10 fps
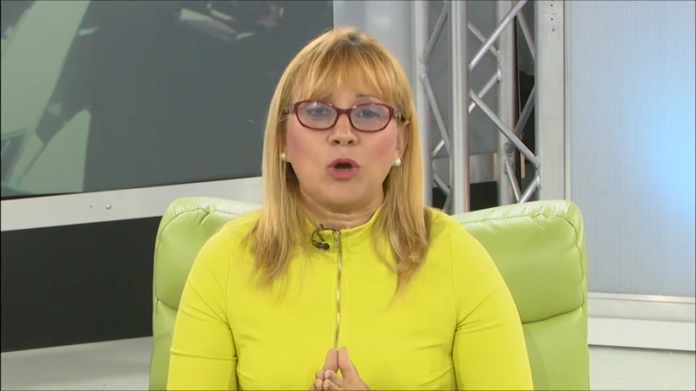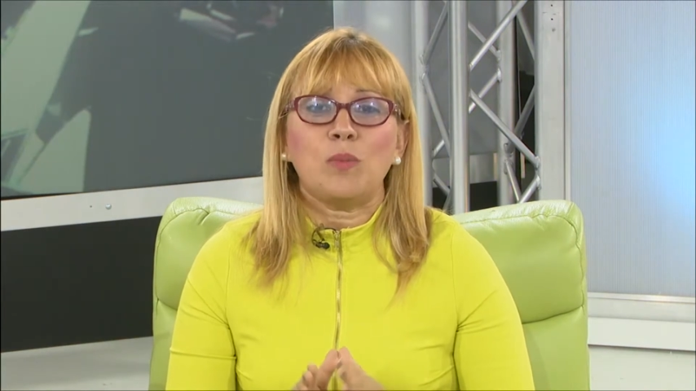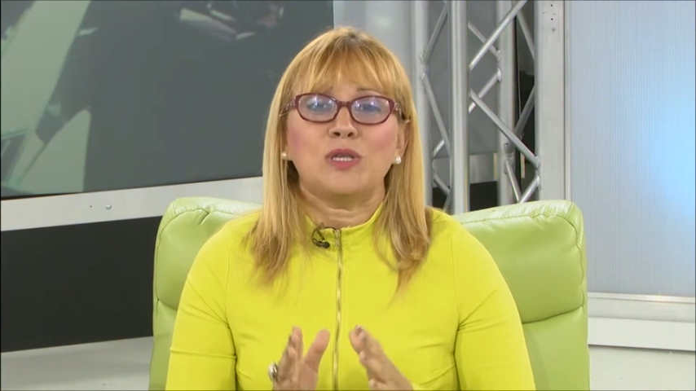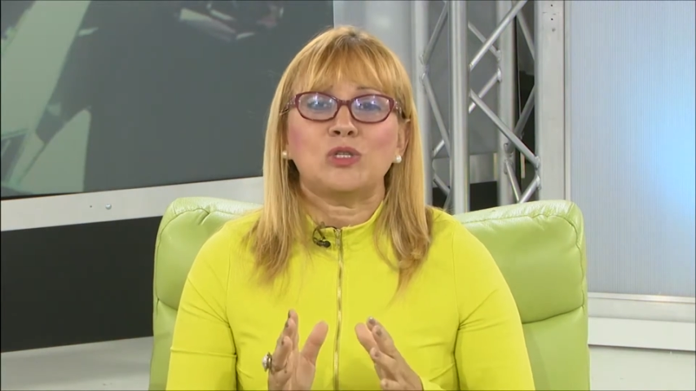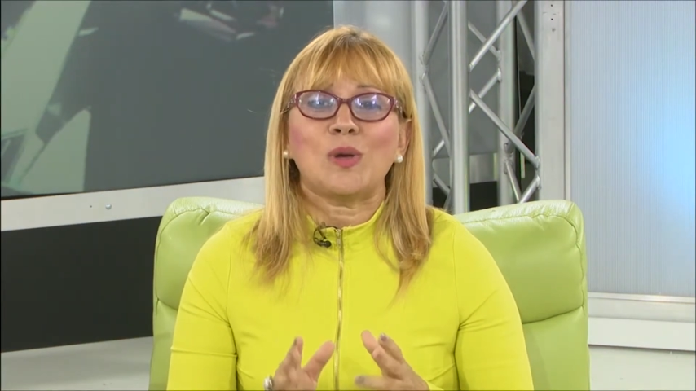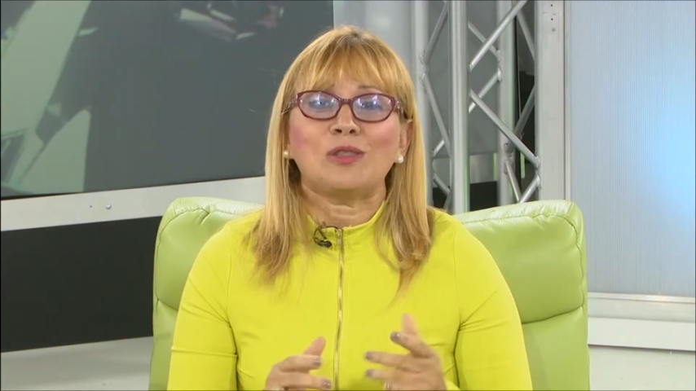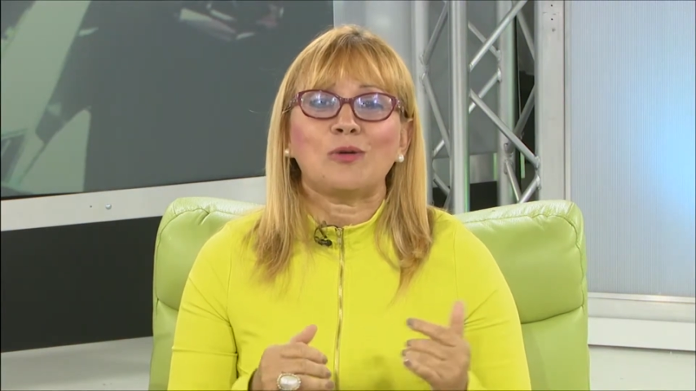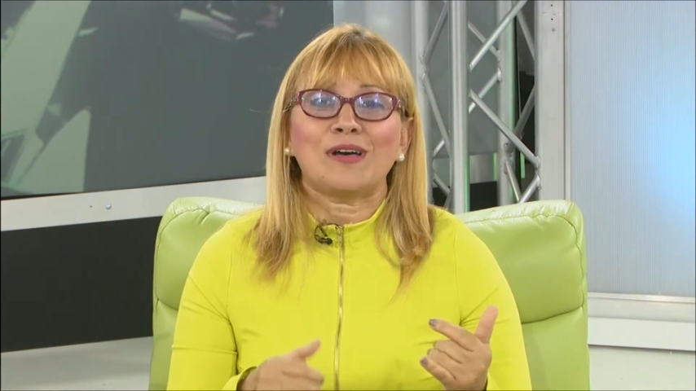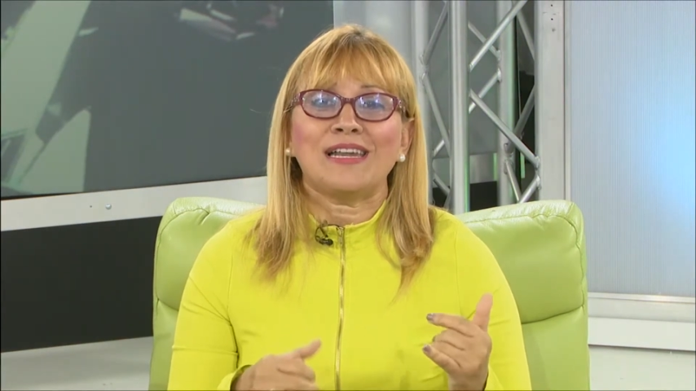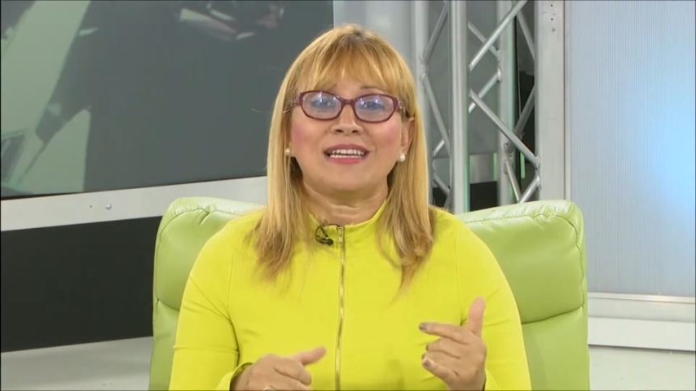comenzó a
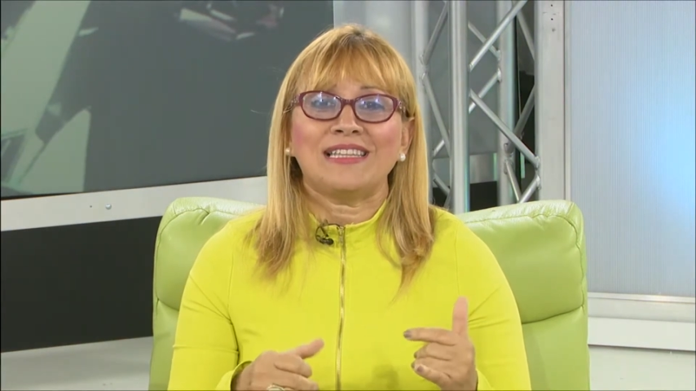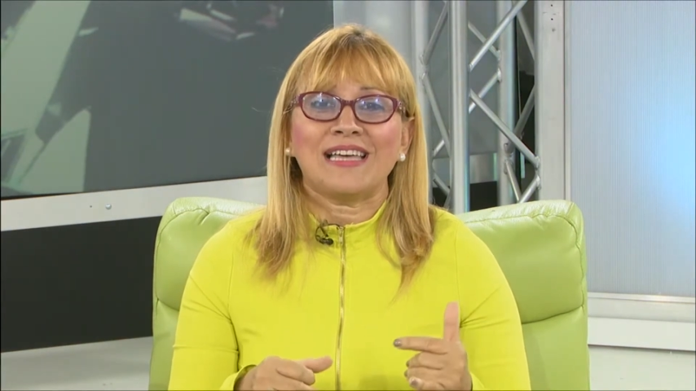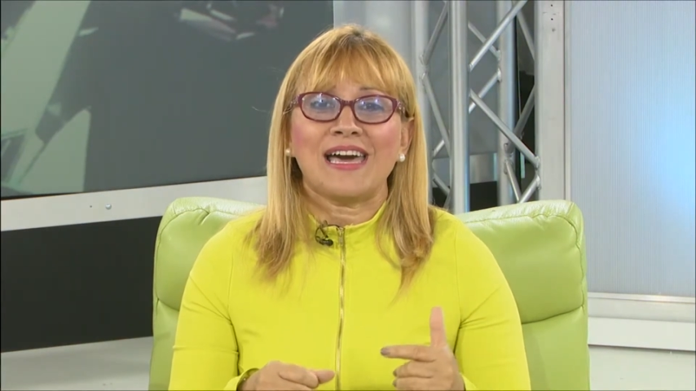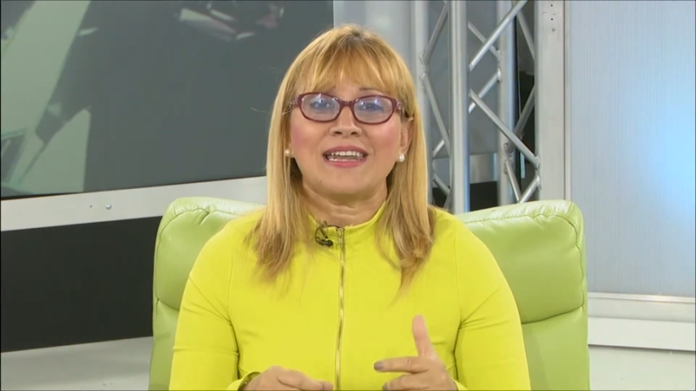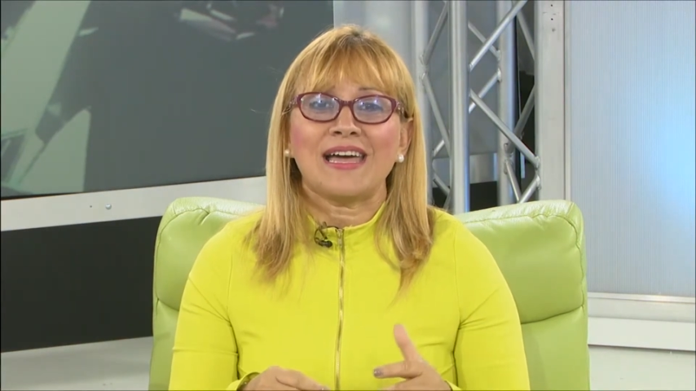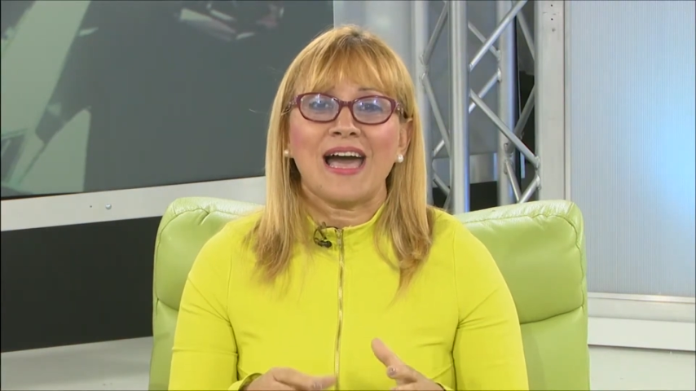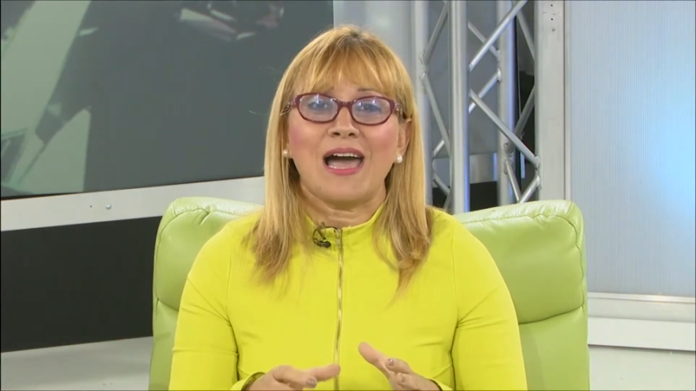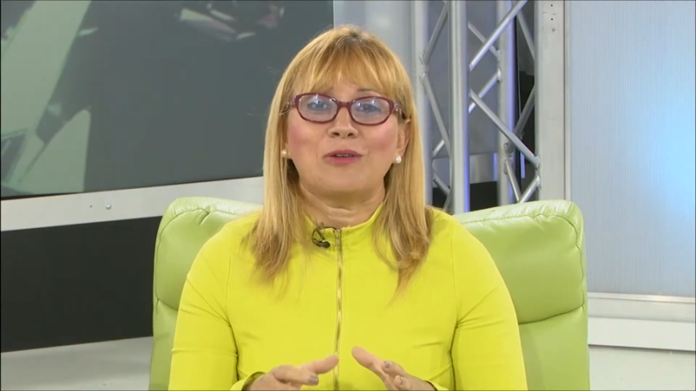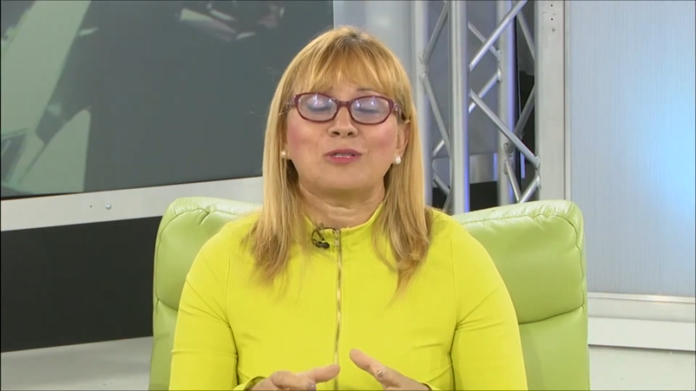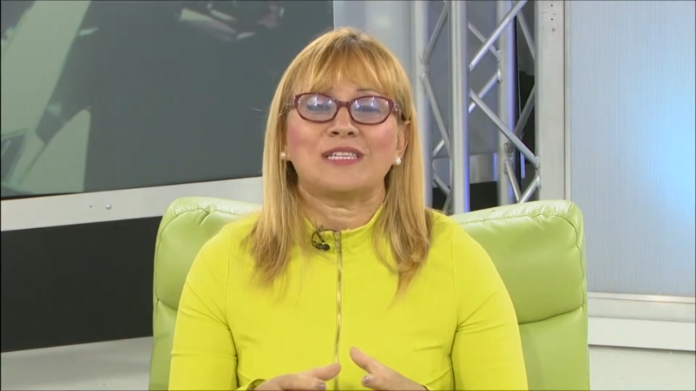tocar guitarra
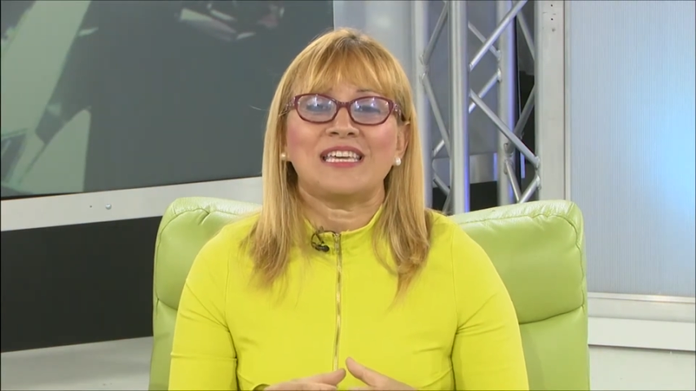a los